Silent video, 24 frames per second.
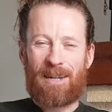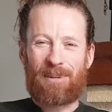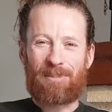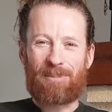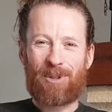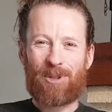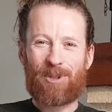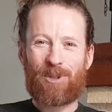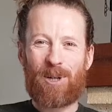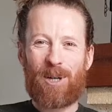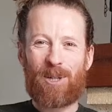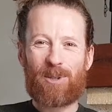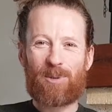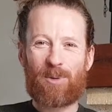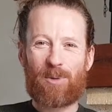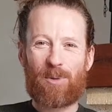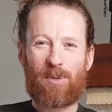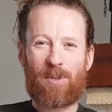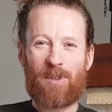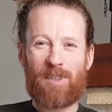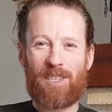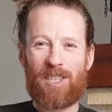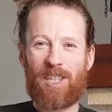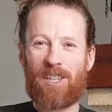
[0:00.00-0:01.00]
Bonjour à
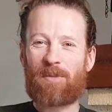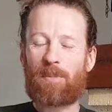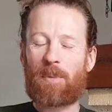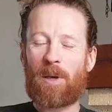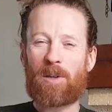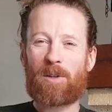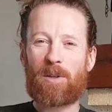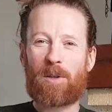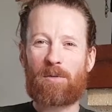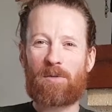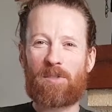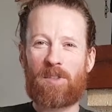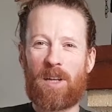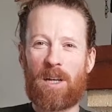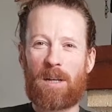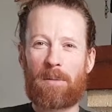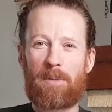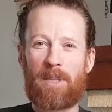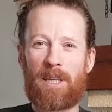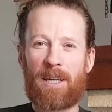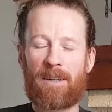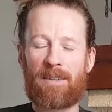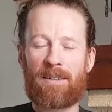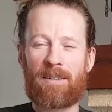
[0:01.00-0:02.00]
tous, j'espère que vous allez
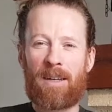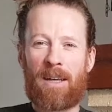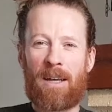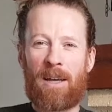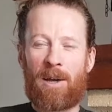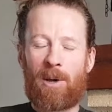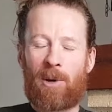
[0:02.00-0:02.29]
bien.